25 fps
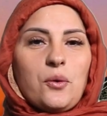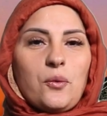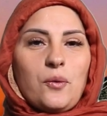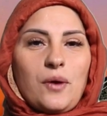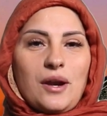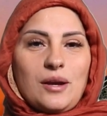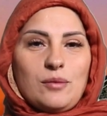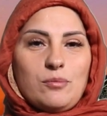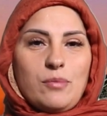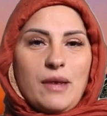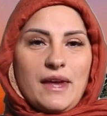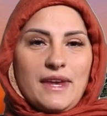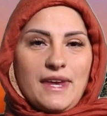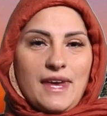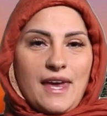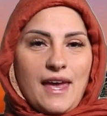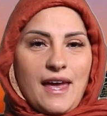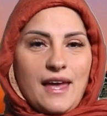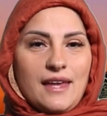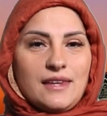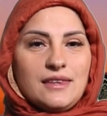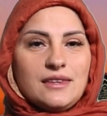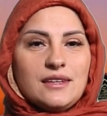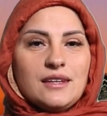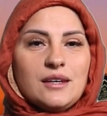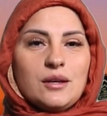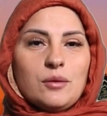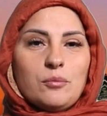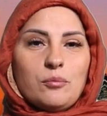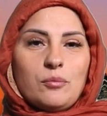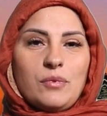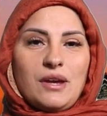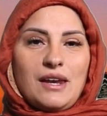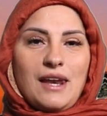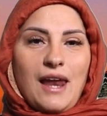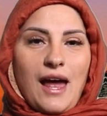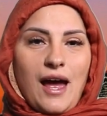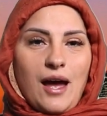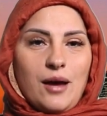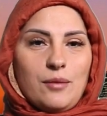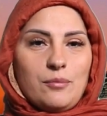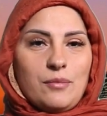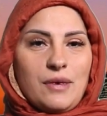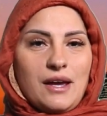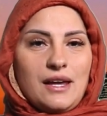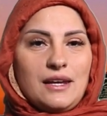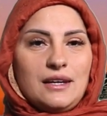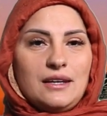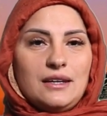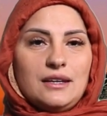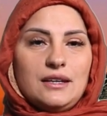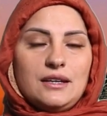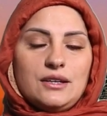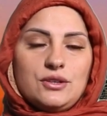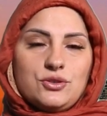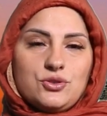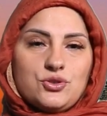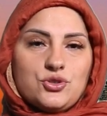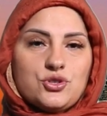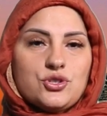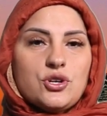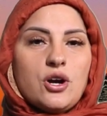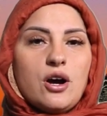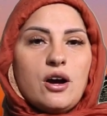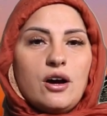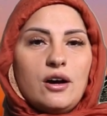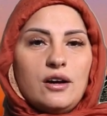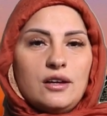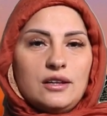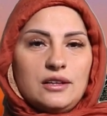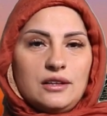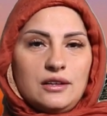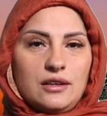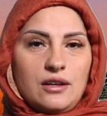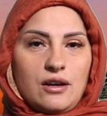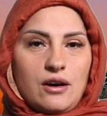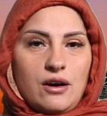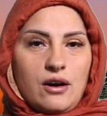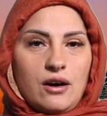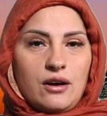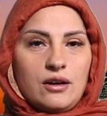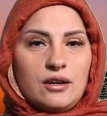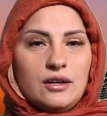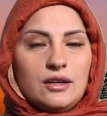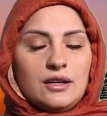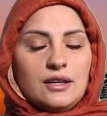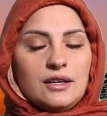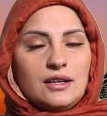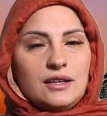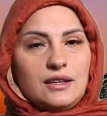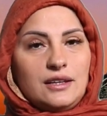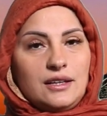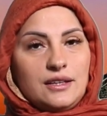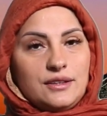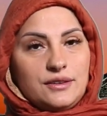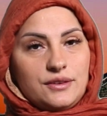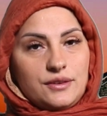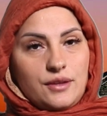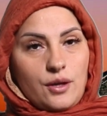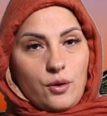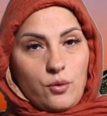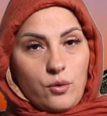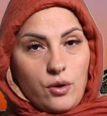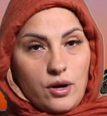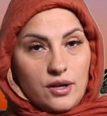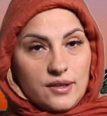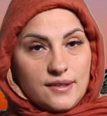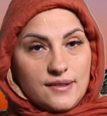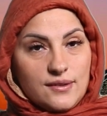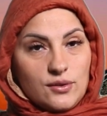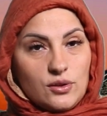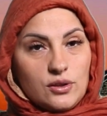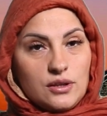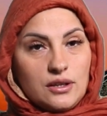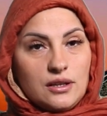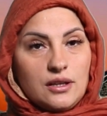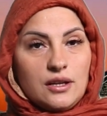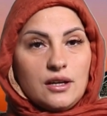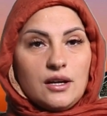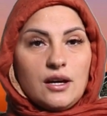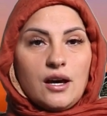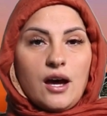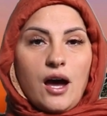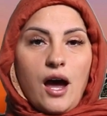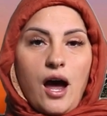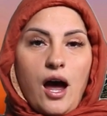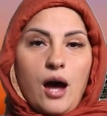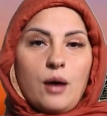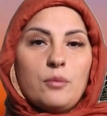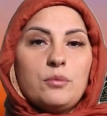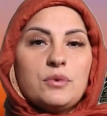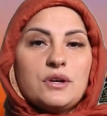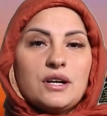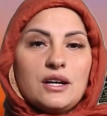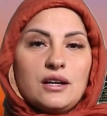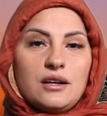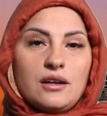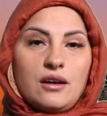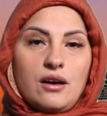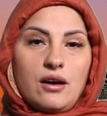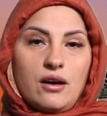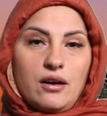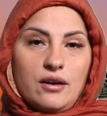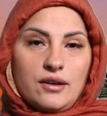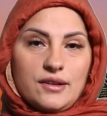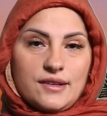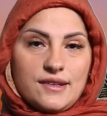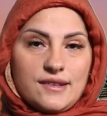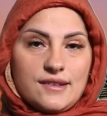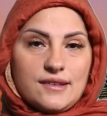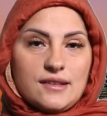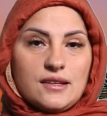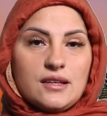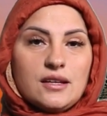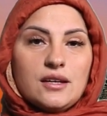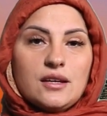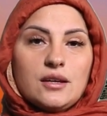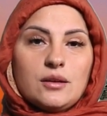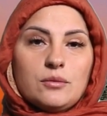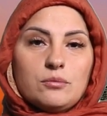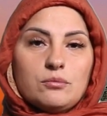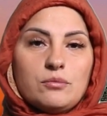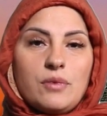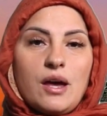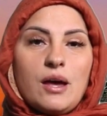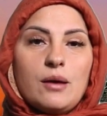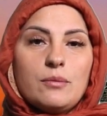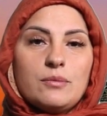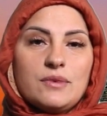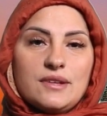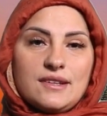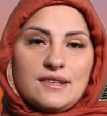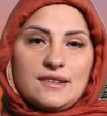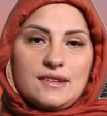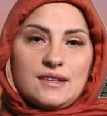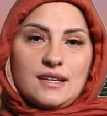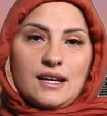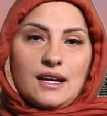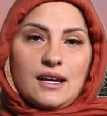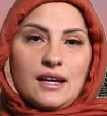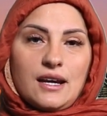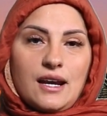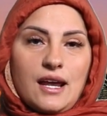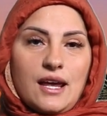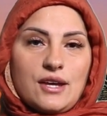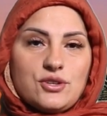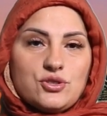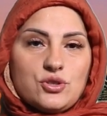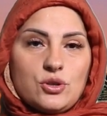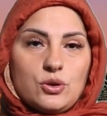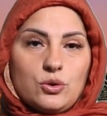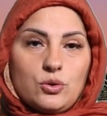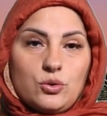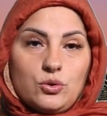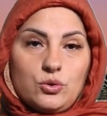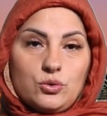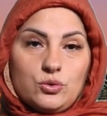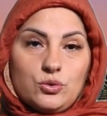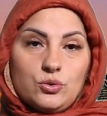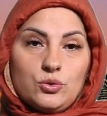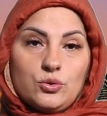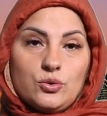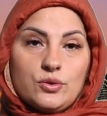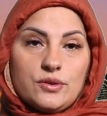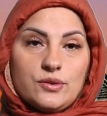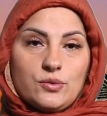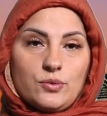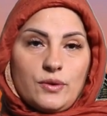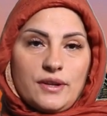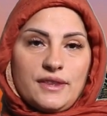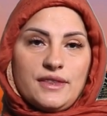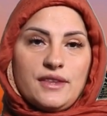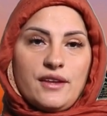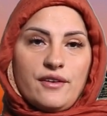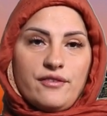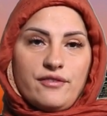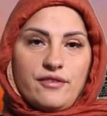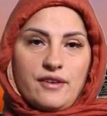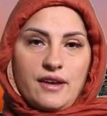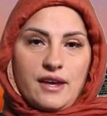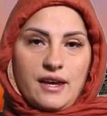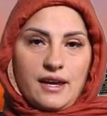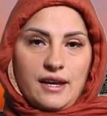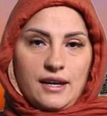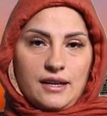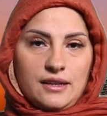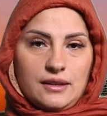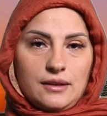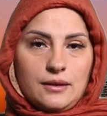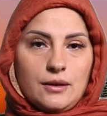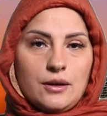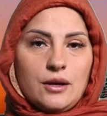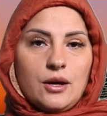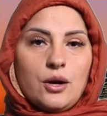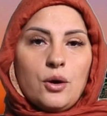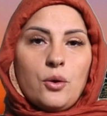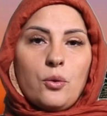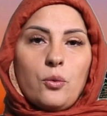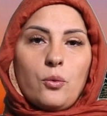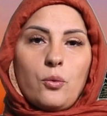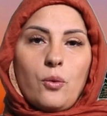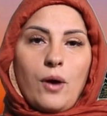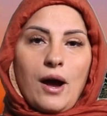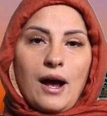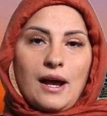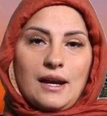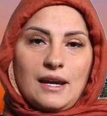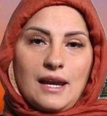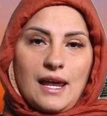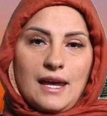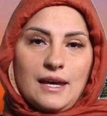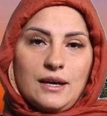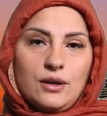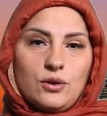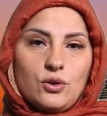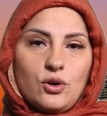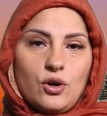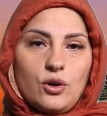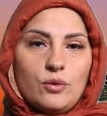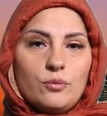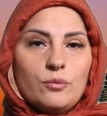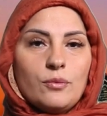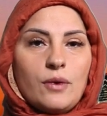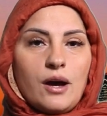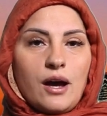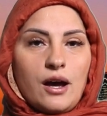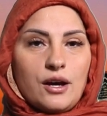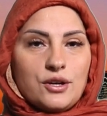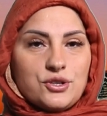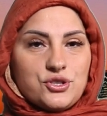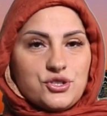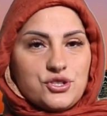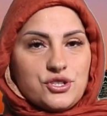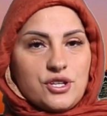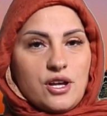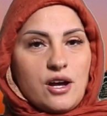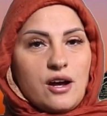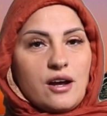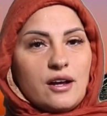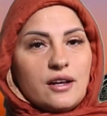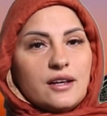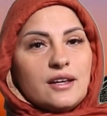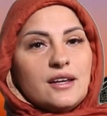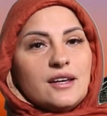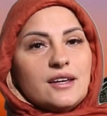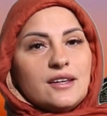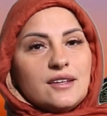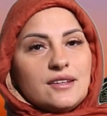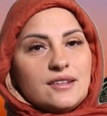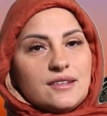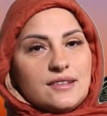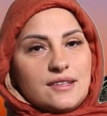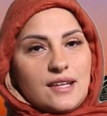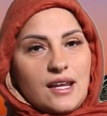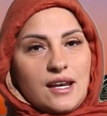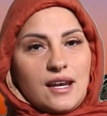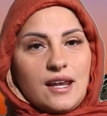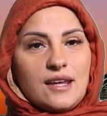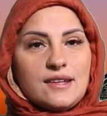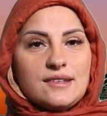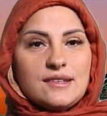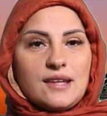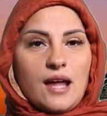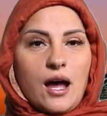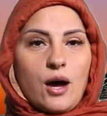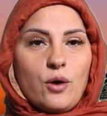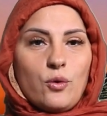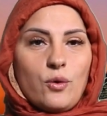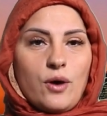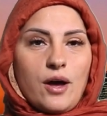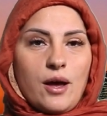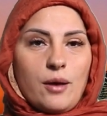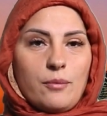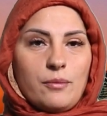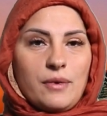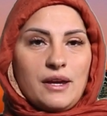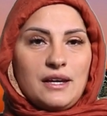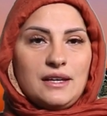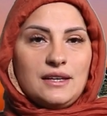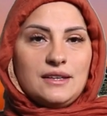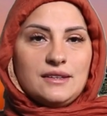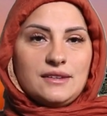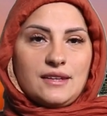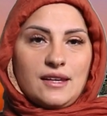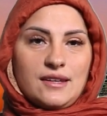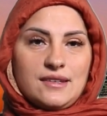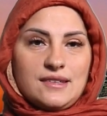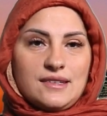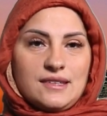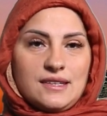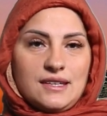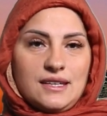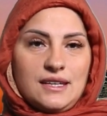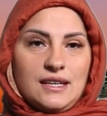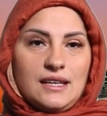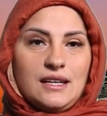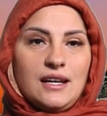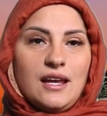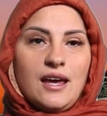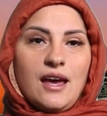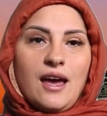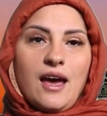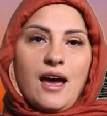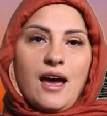والبيان بالعمل إن شاء الله للتواصل عبر الخاص باب استخراج الكنوز والدفائن وعليكم هاشتاج ثلاث عوامل لتسهيل